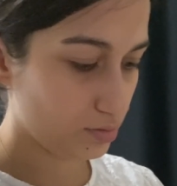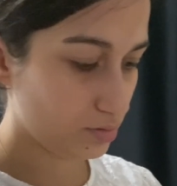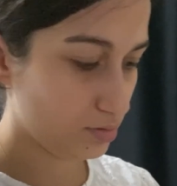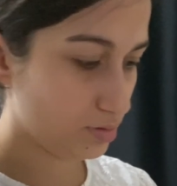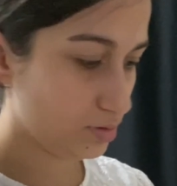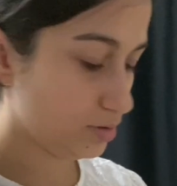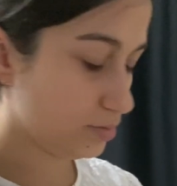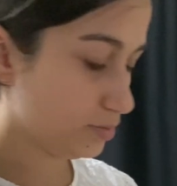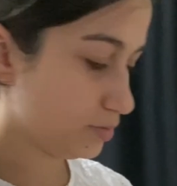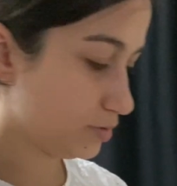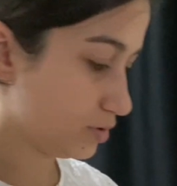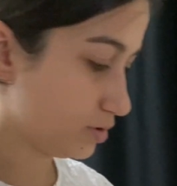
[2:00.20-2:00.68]

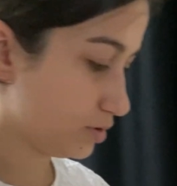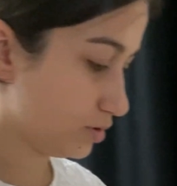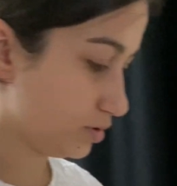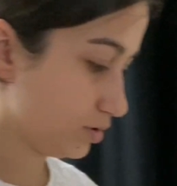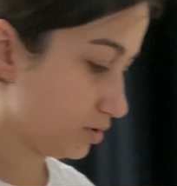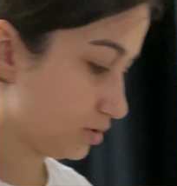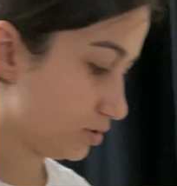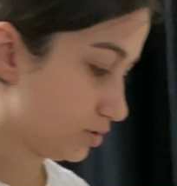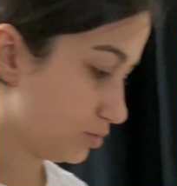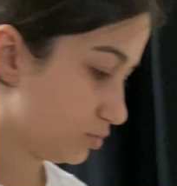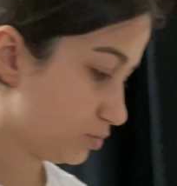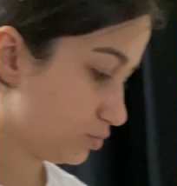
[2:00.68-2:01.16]
İyi var
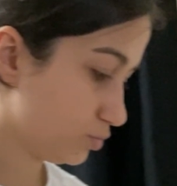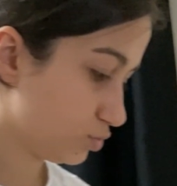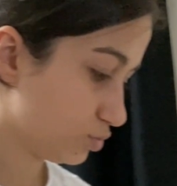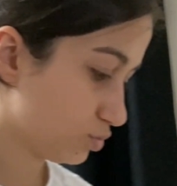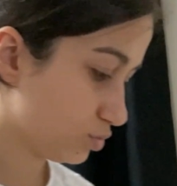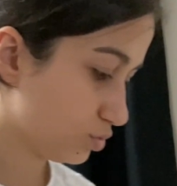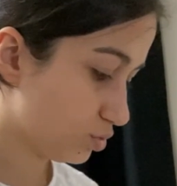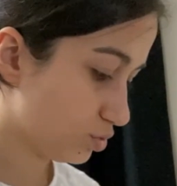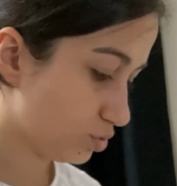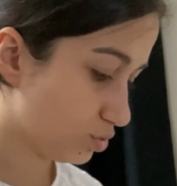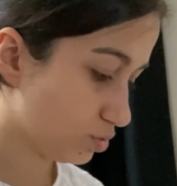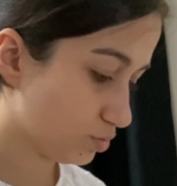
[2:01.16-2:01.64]
ya.
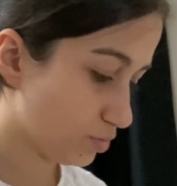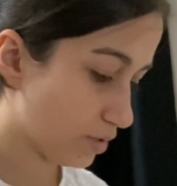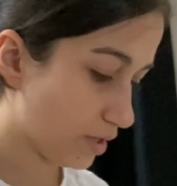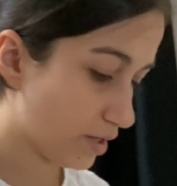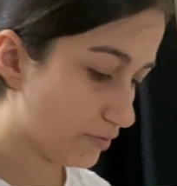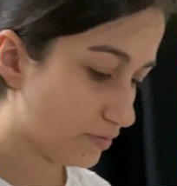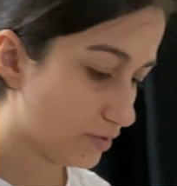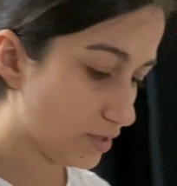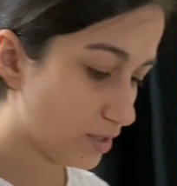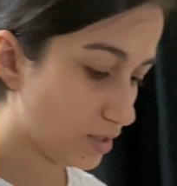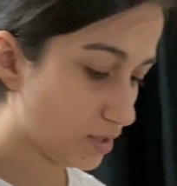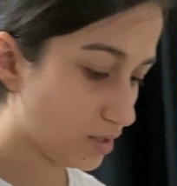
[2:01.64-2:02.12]
Mutlu olduk
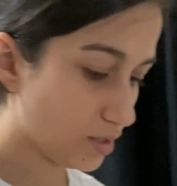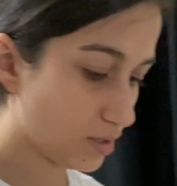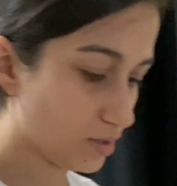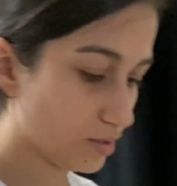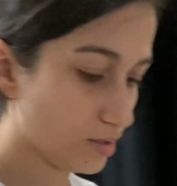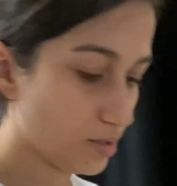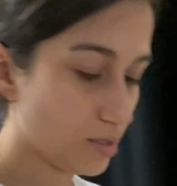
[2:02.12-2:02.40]
evdeyken